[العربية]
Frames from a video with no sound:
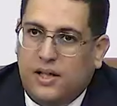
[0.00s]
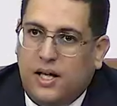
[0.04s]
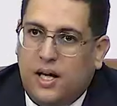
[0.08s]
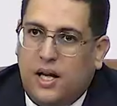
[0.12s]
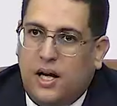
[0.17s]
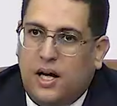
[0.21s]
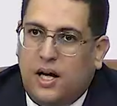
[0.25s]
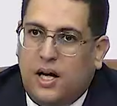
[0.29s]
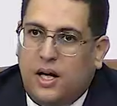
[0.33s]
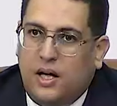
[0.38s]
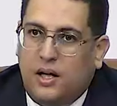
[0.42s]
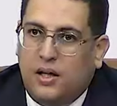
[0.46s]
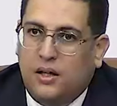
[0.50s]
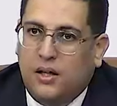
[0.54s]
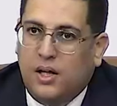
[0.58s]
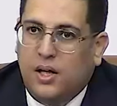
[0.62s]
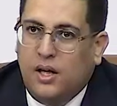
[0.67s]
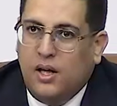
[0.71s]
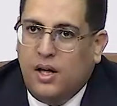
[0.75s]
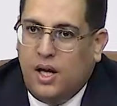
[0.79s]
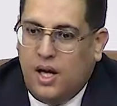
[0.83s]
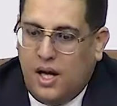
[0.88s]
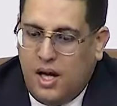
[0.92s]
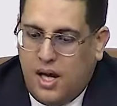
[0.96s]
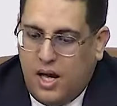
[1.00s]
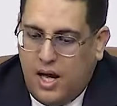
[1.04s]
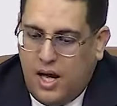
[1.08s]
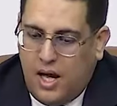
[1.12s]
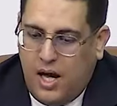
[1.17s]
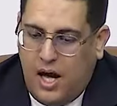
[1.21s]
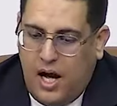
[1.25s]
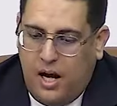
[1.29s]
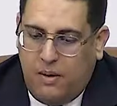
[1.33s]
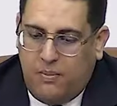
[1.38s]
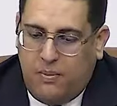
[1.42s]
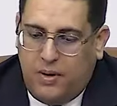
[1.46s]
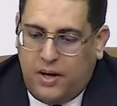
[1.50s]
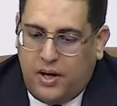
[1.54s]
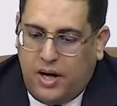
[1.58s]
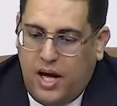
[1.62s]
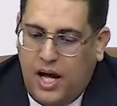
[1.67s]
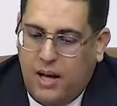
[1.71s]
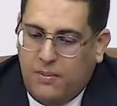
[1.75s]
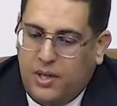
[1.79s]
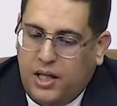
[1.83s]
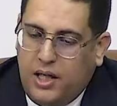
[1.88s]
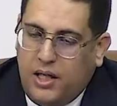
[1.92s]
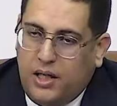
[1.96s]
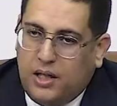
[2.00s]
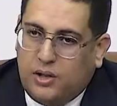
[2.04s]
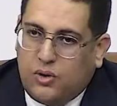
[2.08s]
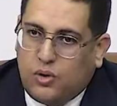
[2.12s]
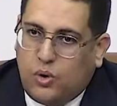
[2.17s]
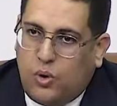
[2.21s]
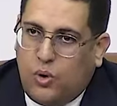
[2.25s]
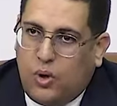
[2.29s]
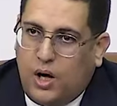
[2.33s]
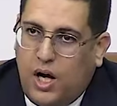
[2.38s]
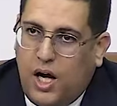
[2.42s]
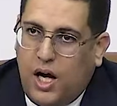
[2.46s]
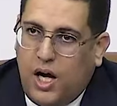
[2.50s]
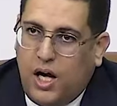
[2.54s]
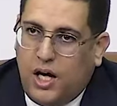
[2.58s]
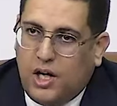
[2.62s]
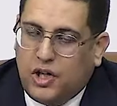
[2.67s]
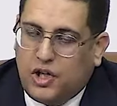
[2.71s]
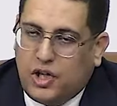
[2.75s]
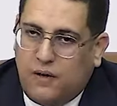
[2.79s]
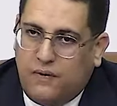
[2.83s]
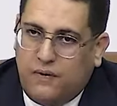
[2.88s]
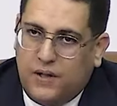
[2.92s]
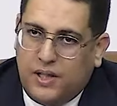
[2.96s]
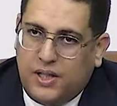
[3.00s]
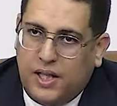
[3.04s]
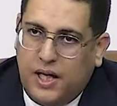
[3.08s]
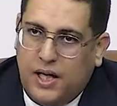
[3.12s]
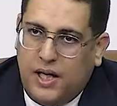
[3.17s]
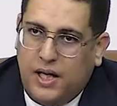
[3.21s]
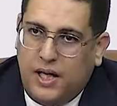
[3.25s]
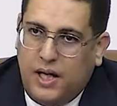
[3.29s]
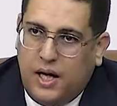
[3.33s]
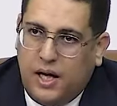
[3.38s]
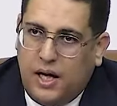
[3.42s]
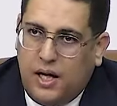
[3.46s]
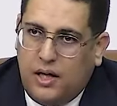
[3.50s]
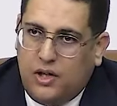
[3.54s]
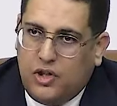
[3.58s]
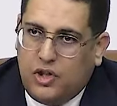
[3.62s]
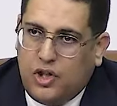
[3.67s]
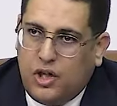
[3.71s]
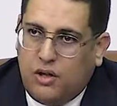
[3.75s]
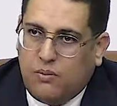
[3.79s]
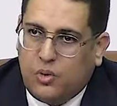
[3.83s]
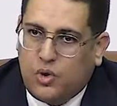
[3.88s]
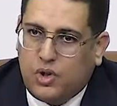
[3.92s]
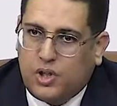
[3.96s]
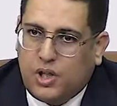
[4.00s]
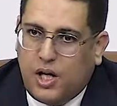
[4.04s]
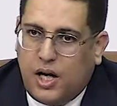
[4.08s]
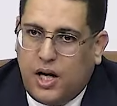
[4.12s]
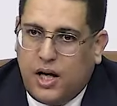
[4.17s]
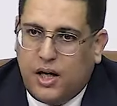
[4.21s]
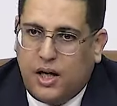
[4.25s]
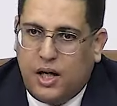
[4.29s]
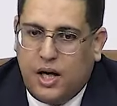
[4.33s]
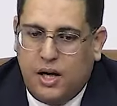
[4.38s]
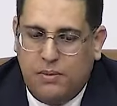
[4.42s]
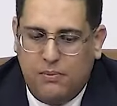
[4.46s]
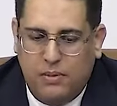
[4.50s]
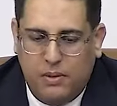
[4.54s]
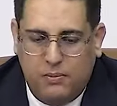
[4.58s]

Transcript: ديالها آه، عبر عملية قرعة أشرفت عليها لجنة مشتركة